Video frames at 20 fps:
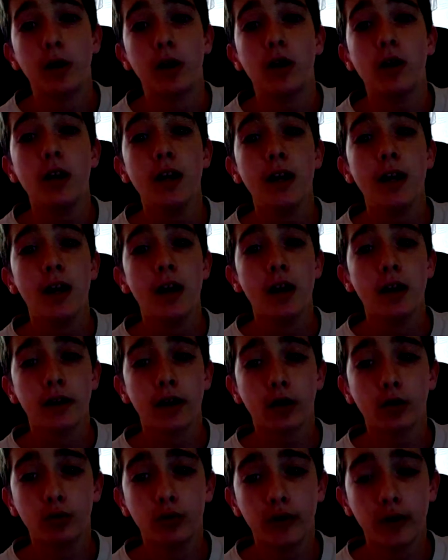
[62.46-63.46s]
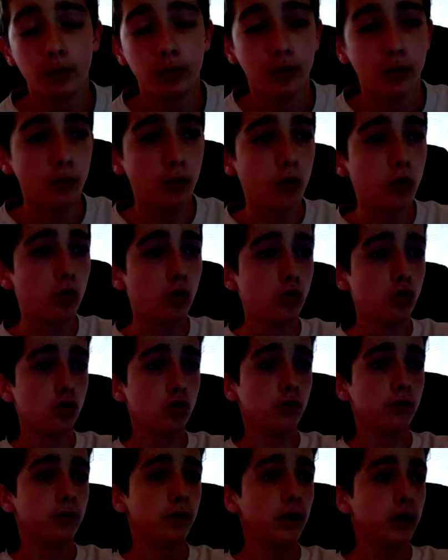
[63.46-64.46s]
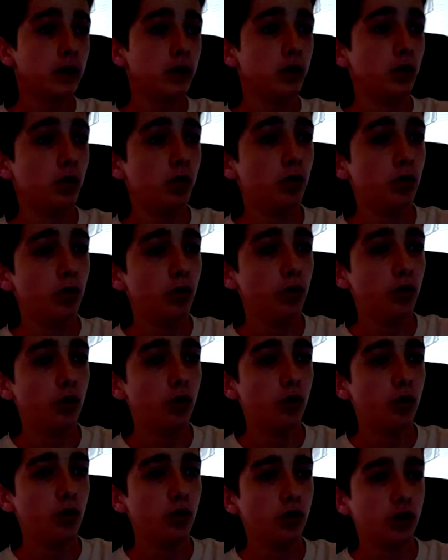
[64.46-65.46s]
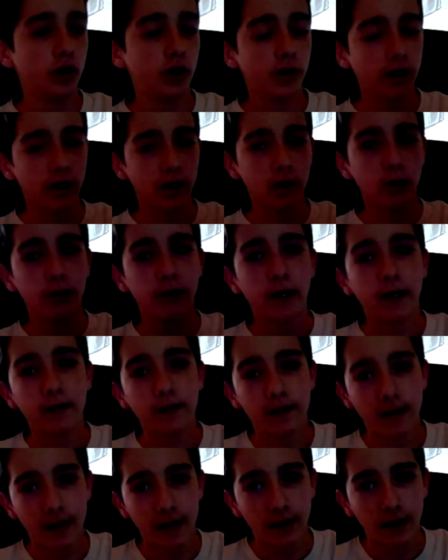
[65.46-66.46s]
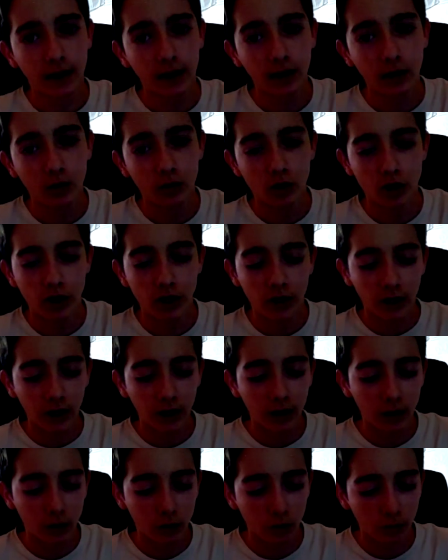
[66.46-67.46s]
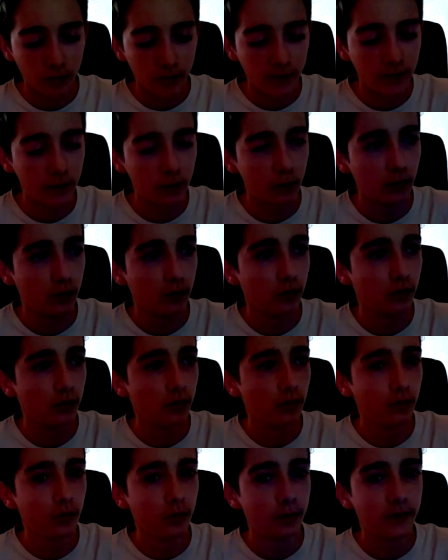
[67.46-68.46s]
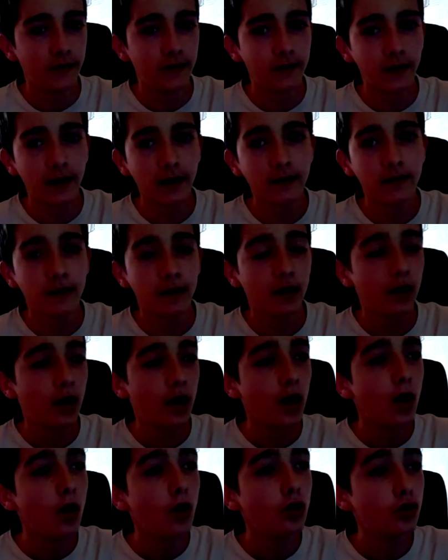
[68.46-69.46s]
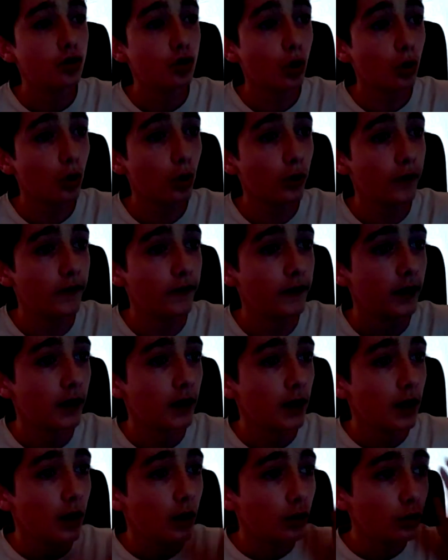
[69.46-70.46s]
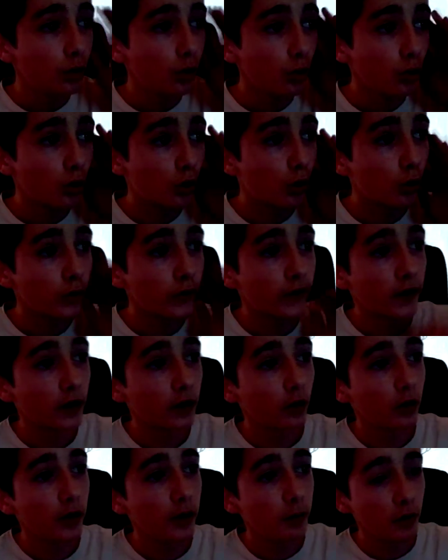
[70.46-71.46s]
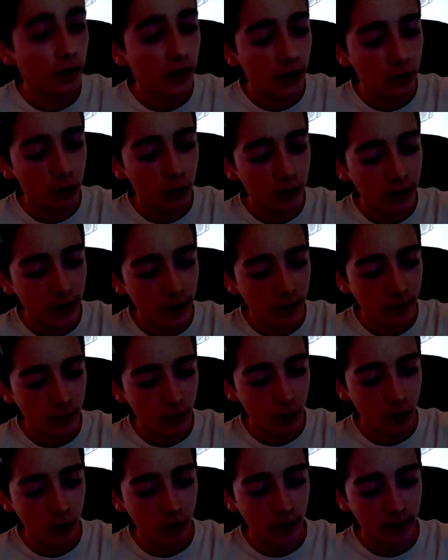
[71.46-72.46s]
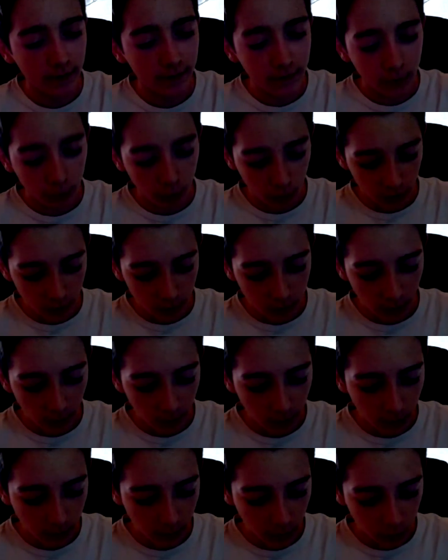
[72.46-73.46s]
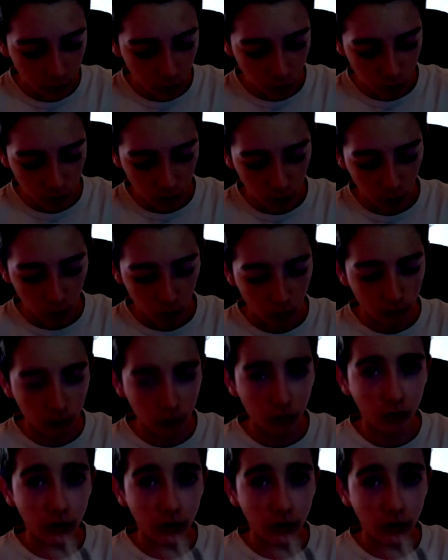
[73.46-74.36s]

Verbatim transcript: la caméra, car tout simplement euh, je vais... Euh, j'ai le texte qui est écrit, j'ai écrit quelques petites, petits textes sur l'ordi. Donc concernant les modèles de téléphone disponibles, il y a pas mal de choix. Donc